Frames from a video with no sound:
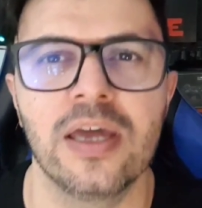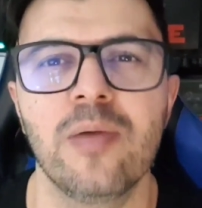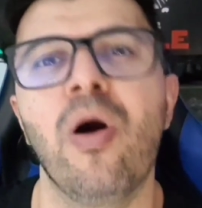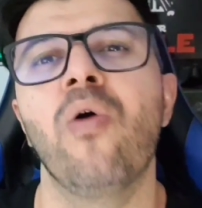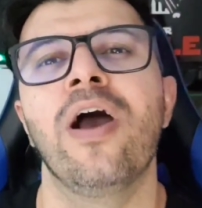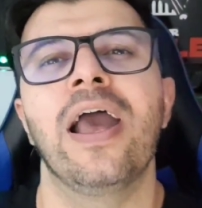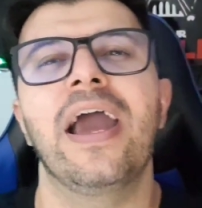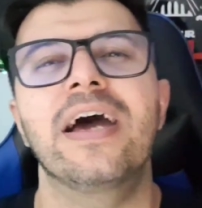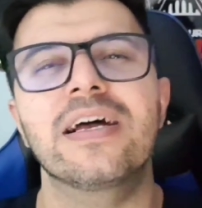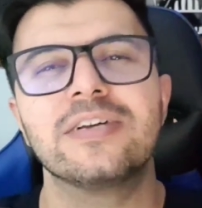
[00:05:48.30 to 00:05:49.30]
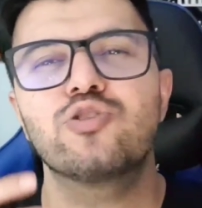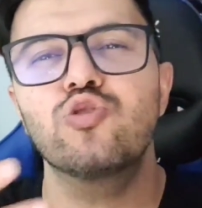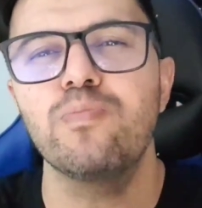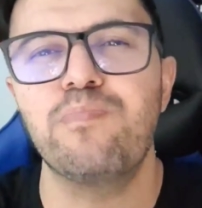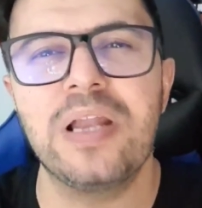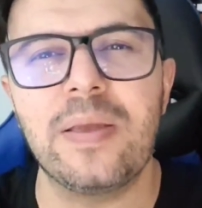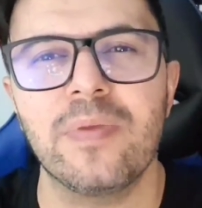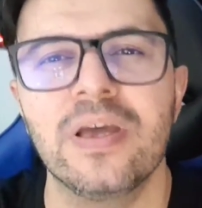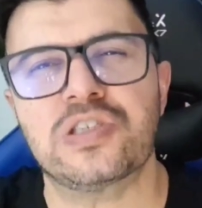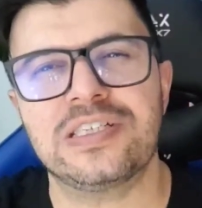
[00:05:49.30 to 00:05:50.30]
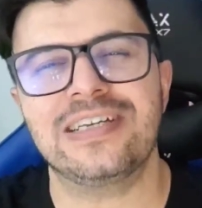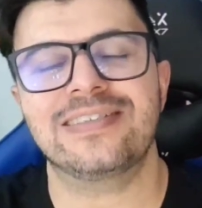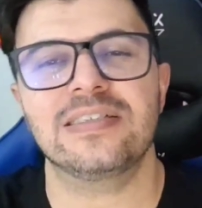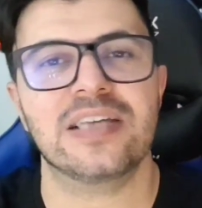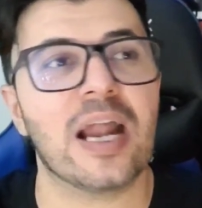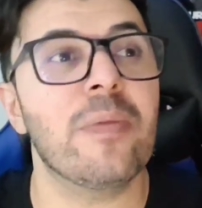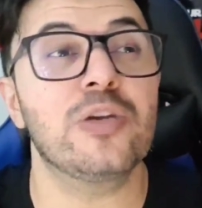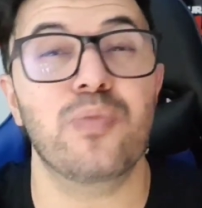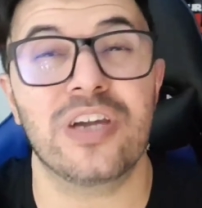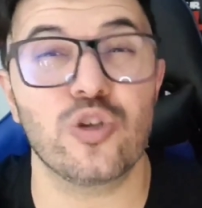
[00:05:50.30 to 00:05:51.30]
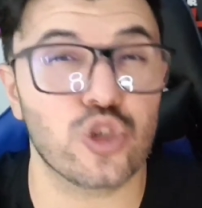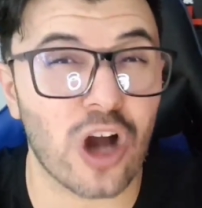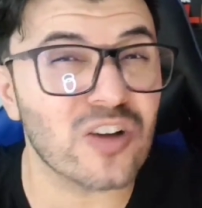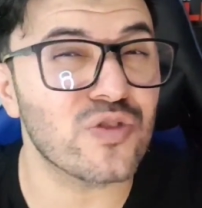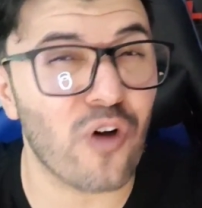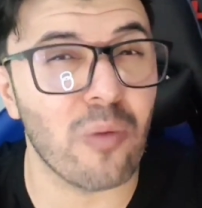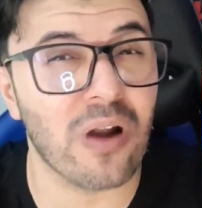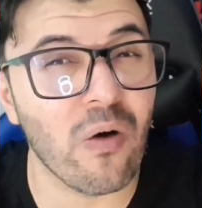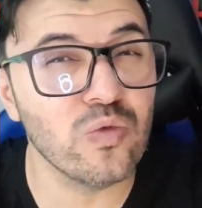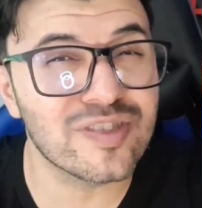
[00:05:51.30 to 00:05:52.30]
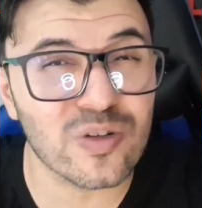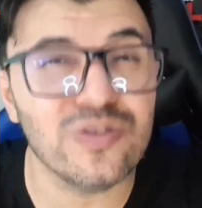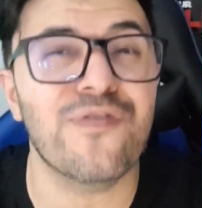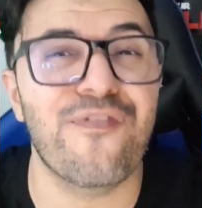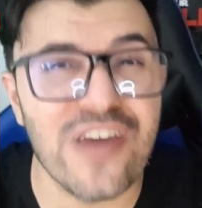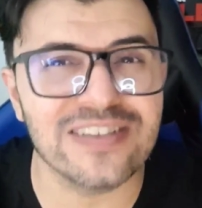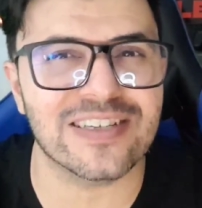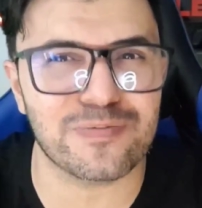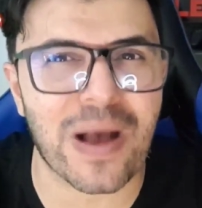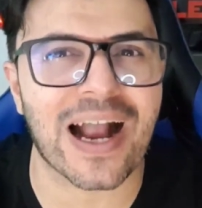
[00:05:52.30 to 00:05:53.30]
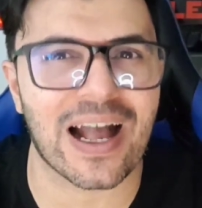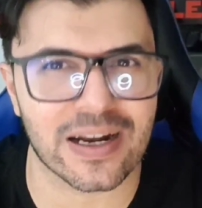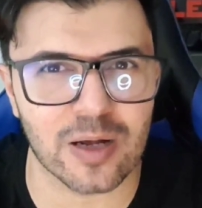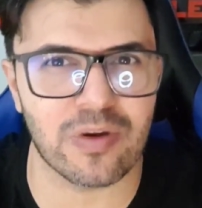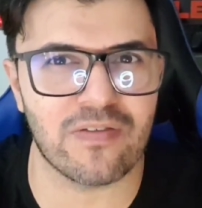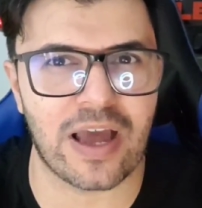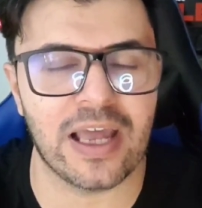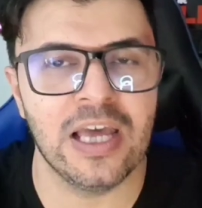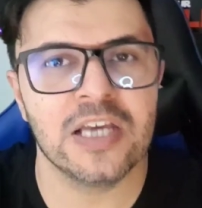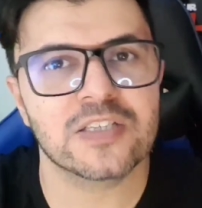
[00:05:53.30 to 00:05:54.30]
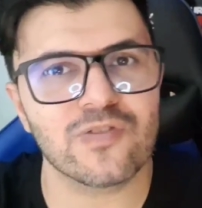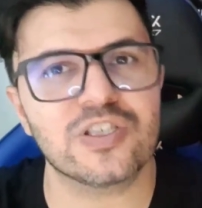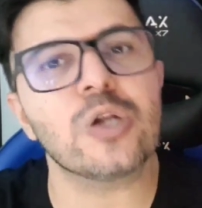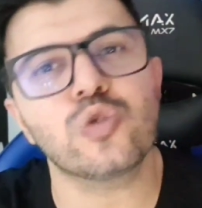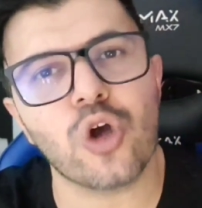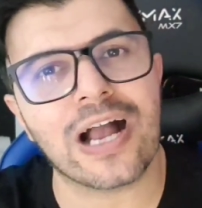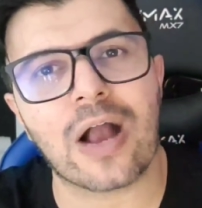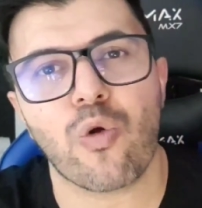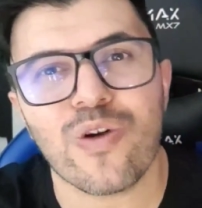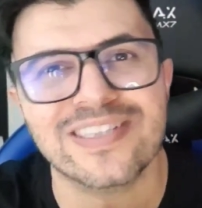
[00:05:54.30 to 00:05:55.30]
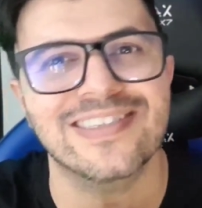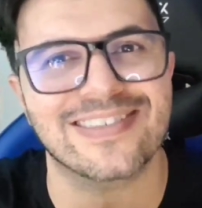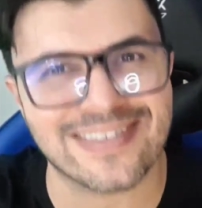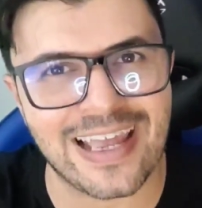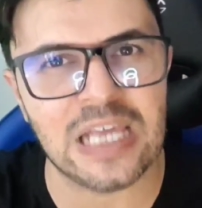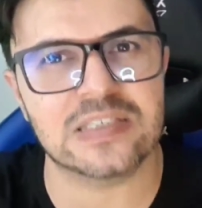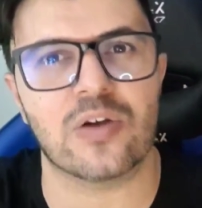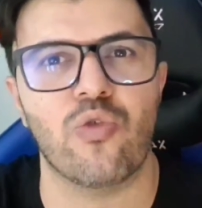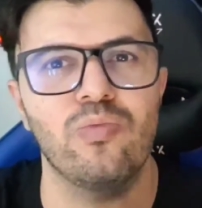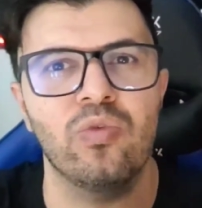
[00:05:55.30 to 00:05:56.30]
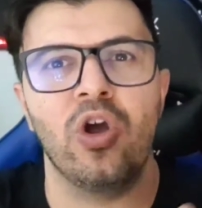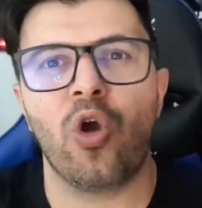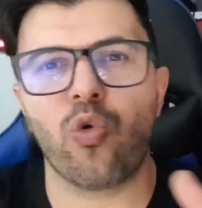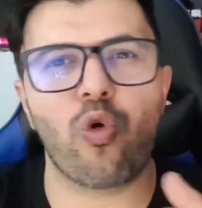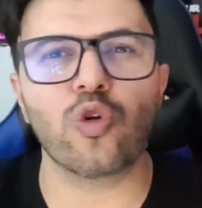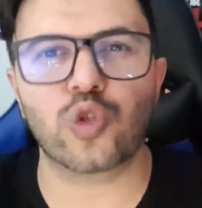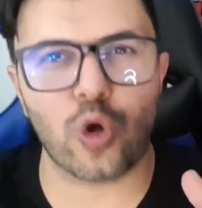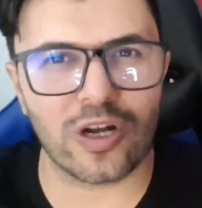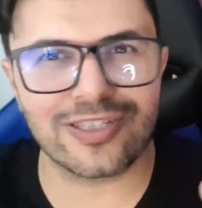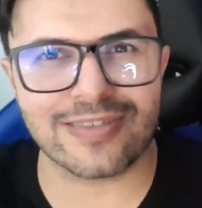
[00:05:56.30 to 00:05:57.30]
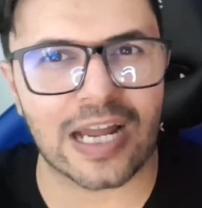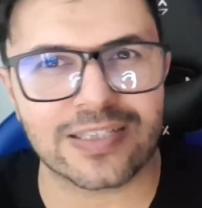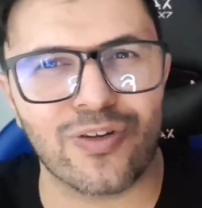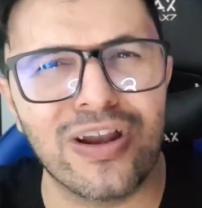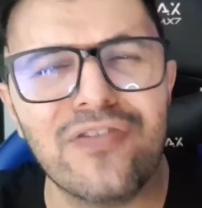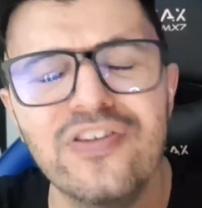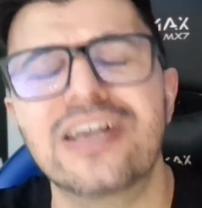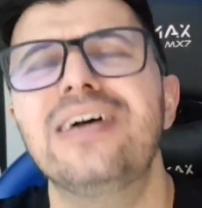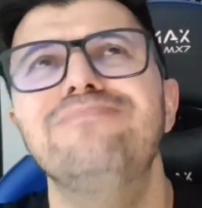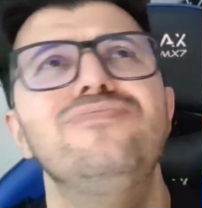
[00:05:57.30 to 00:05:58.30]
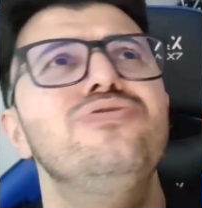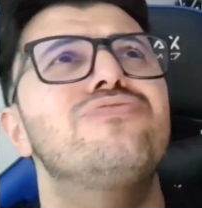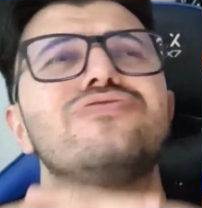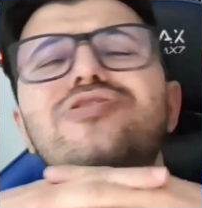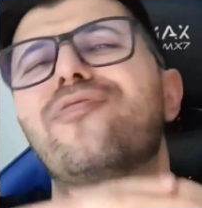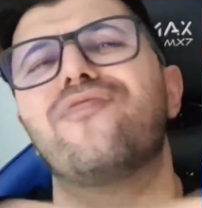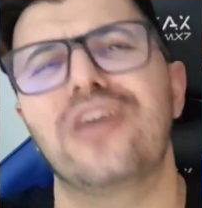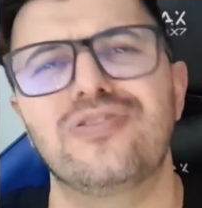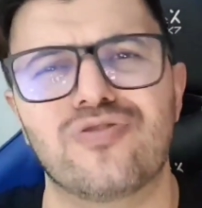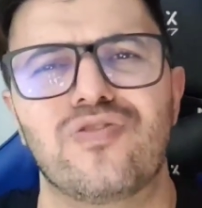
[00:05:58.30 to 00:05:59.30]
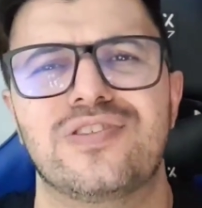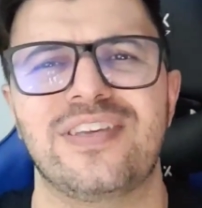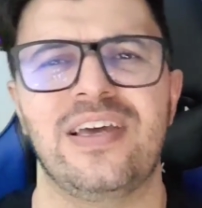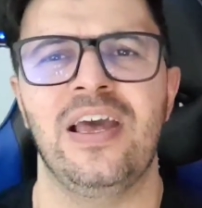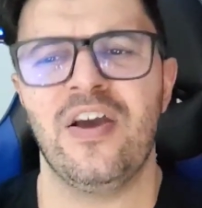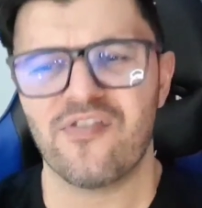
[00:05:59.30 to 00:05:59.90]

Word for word: Irmão, era sublime. Você, sinceramente, porque os jogos de Fórmula 1 são difíceis pra caramba, velho. Se você não jogar com assistência, com um controle de tração ali, fica muito difícil você